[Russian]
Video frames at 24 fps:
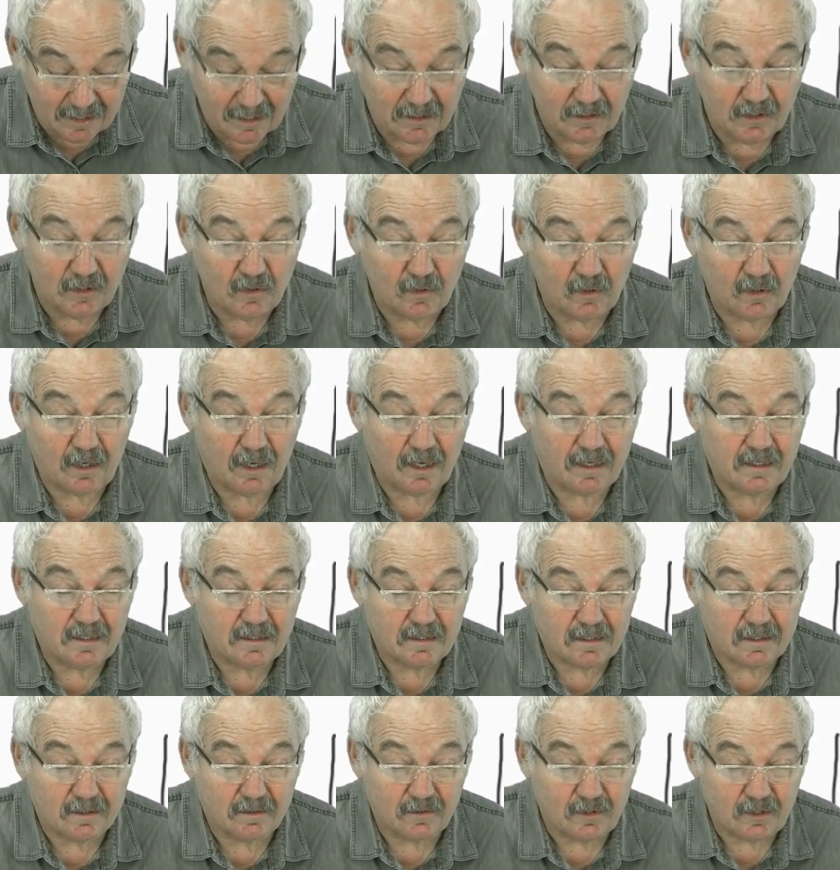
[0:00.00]
но
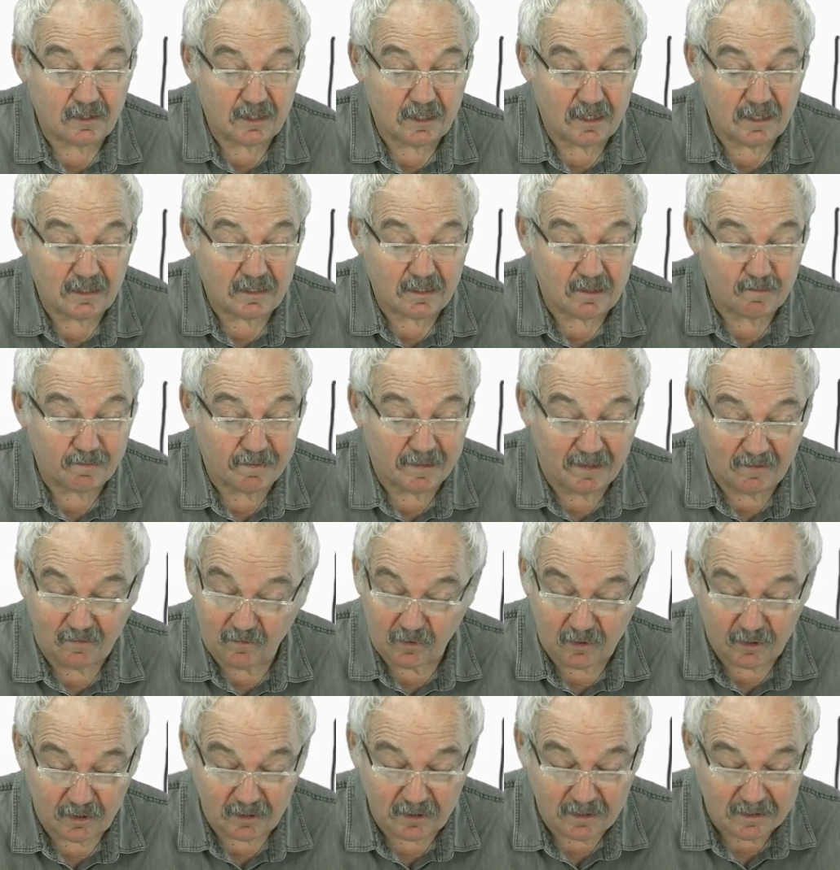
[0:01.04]
излучение,
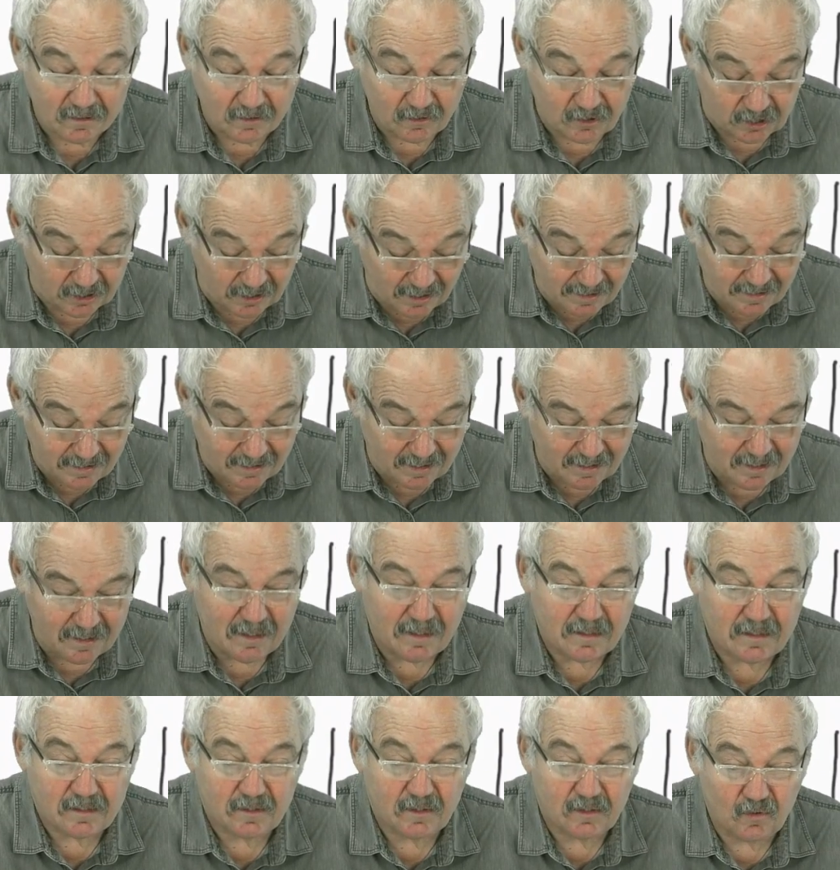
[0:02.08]
тепловое излучение
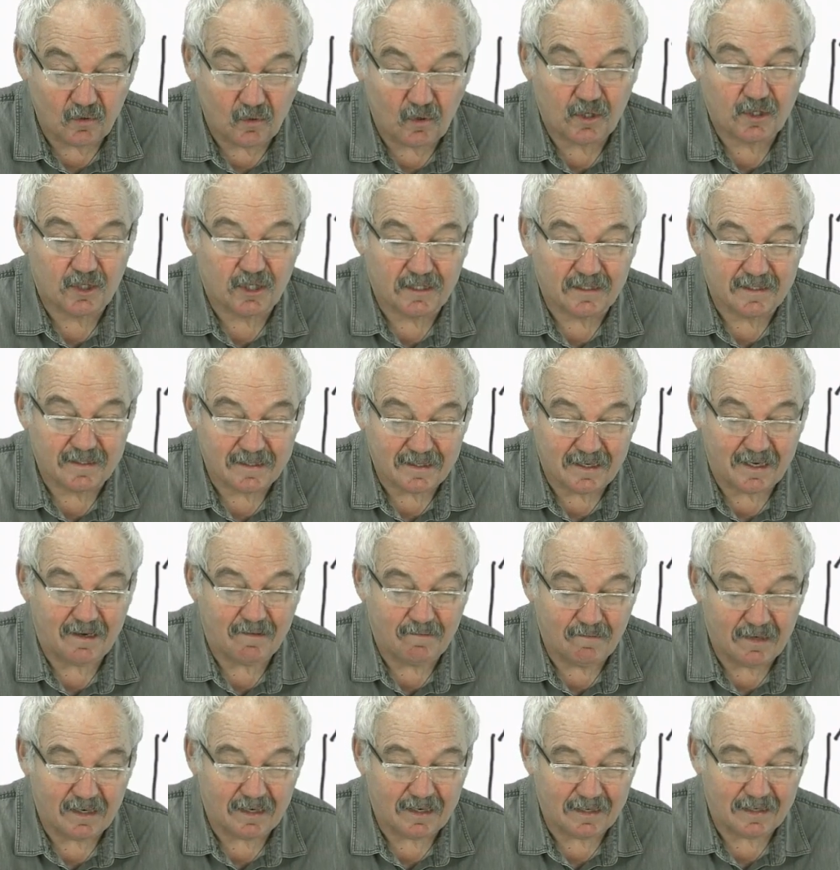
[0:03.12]
есть то же
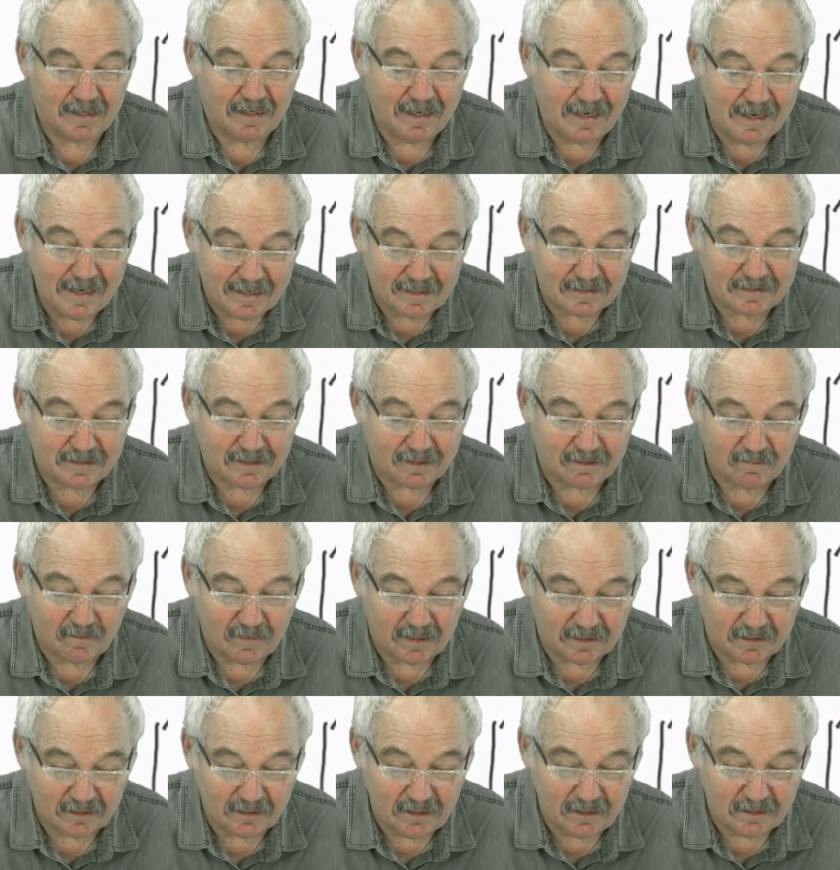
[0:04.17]
самое
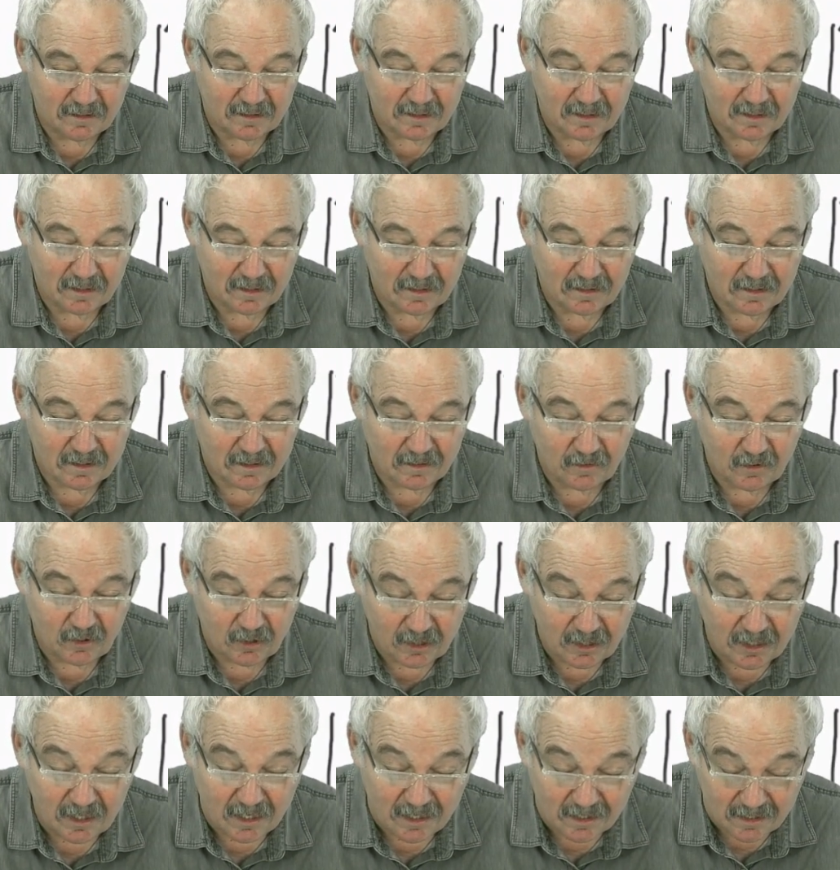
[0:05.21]
электромагнитное
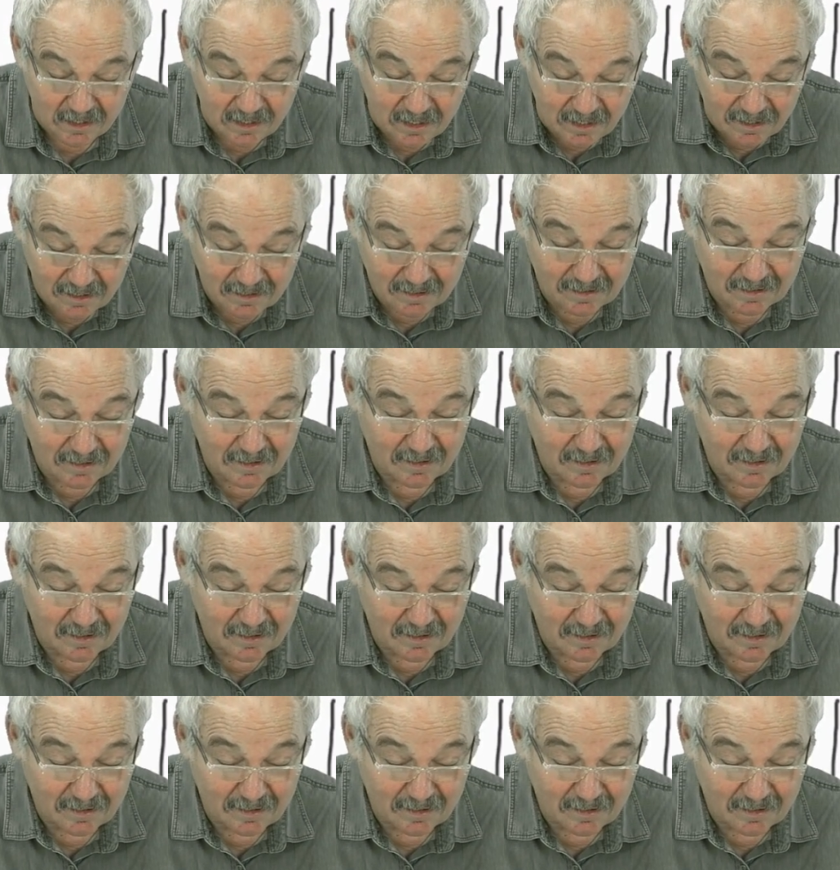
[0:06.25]
излучение,